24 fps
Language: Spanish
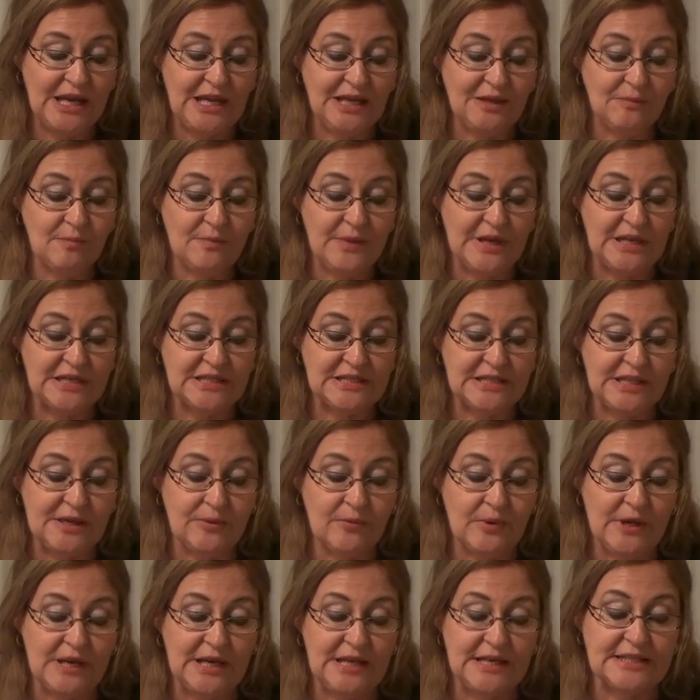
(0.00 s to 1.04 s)

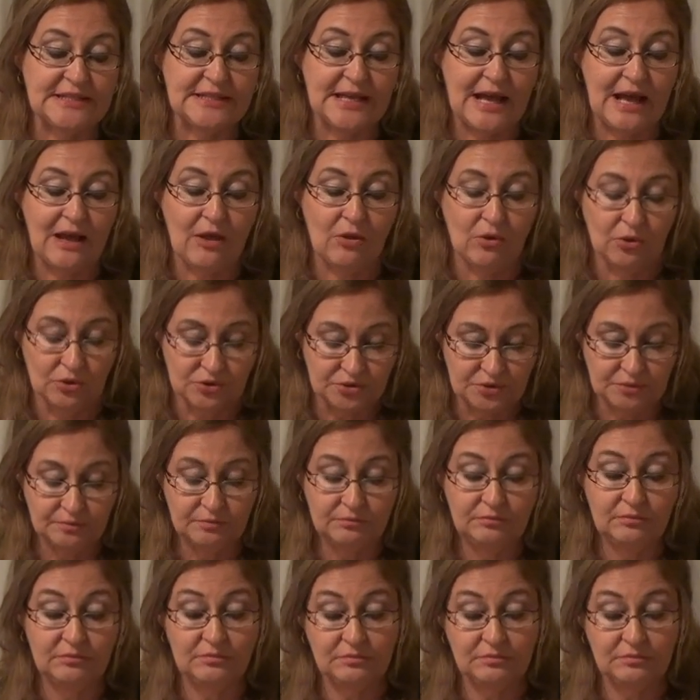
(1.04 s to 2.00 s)
invisibilizados,